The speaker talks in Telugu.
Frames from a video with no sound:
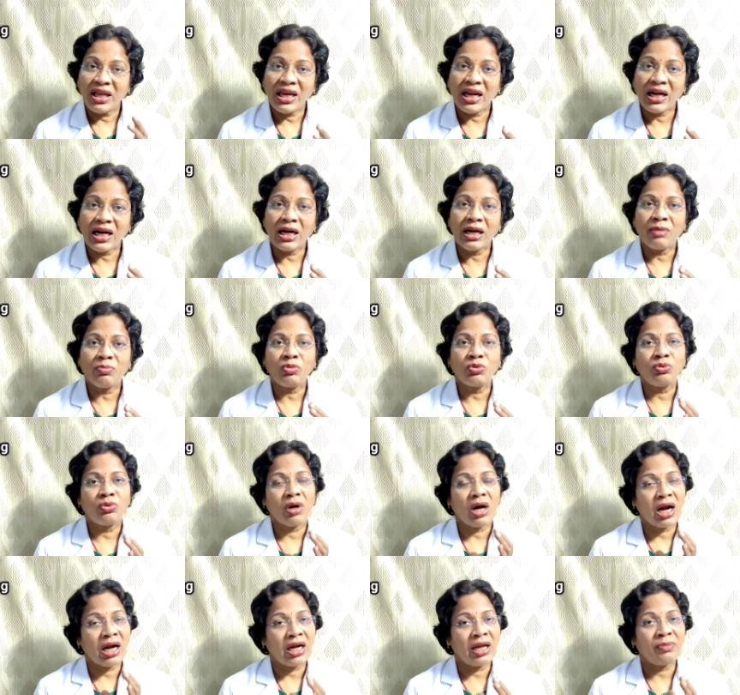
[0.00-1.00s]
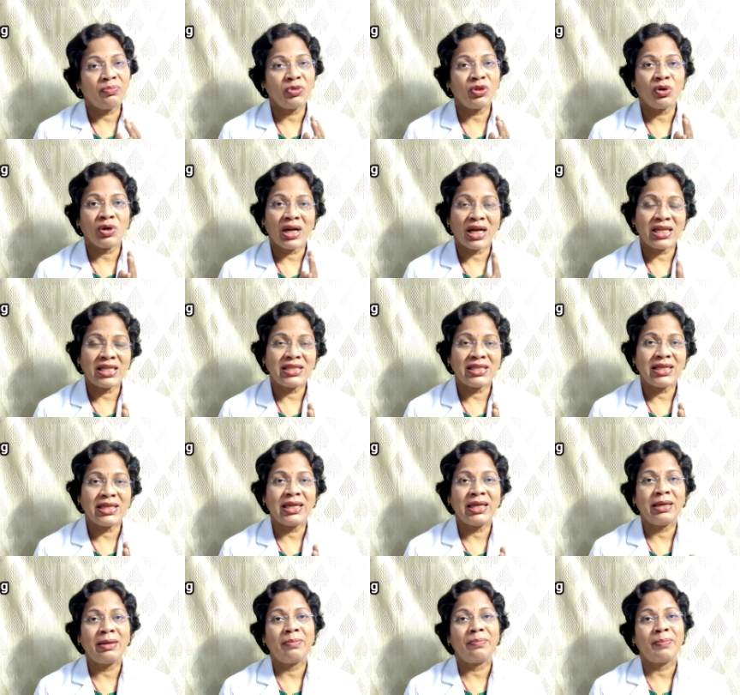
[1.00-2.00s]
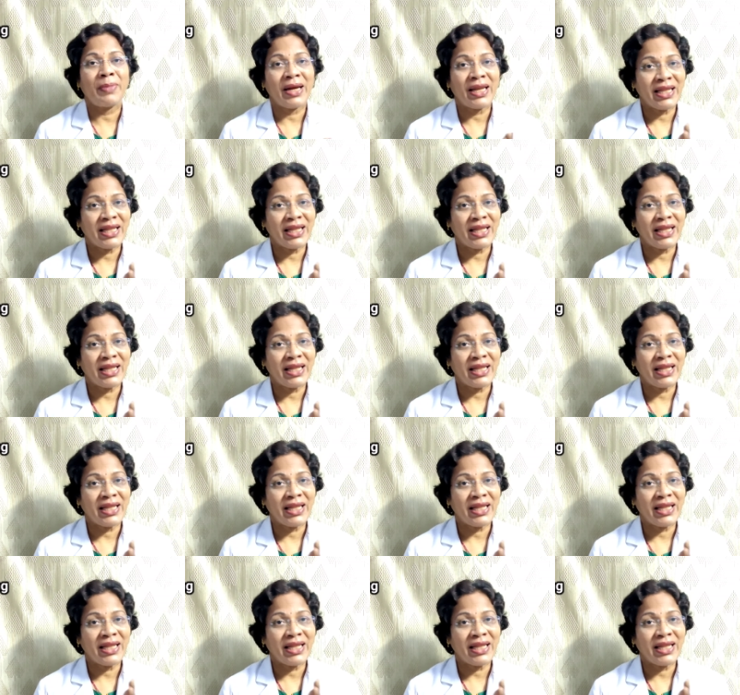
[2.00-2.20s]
వీరకణము అండంతో కలిసి